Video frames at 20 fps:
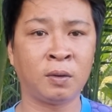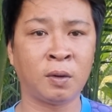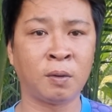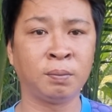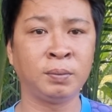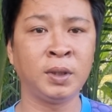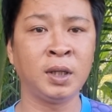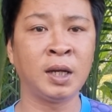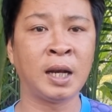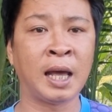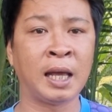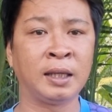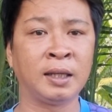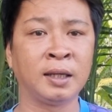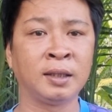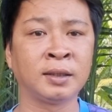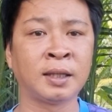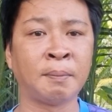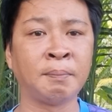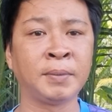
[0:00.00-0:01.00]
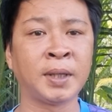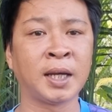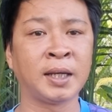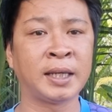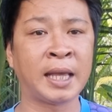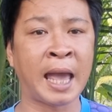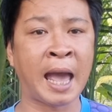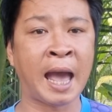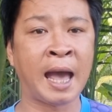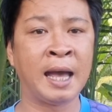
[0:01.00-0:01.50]
cũng như là những tấm
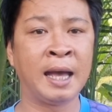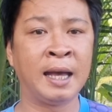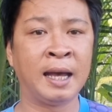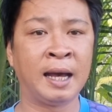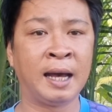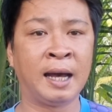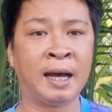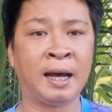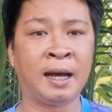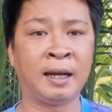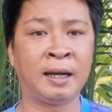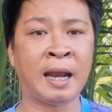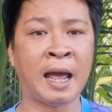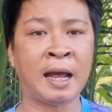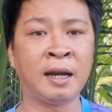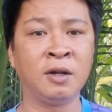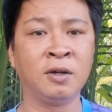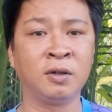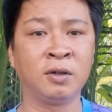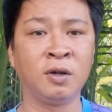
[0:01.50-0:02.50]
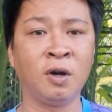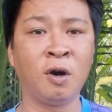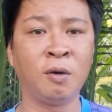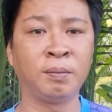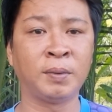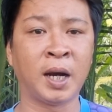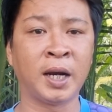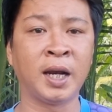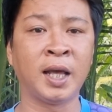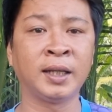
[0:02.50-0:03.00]
chân da à, đã được
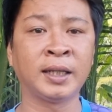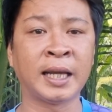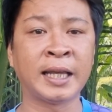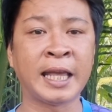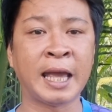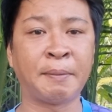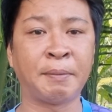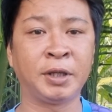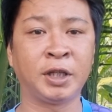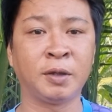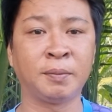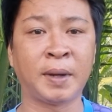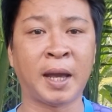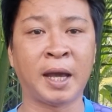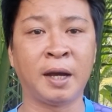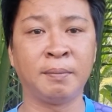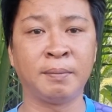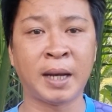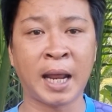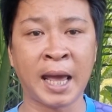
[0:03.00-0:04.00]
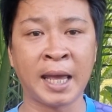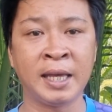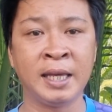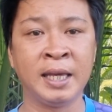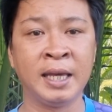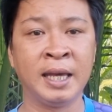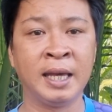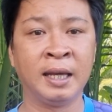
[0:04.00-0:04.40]
ngôn gửi đến cả nhà mình trong ngày hôm nay.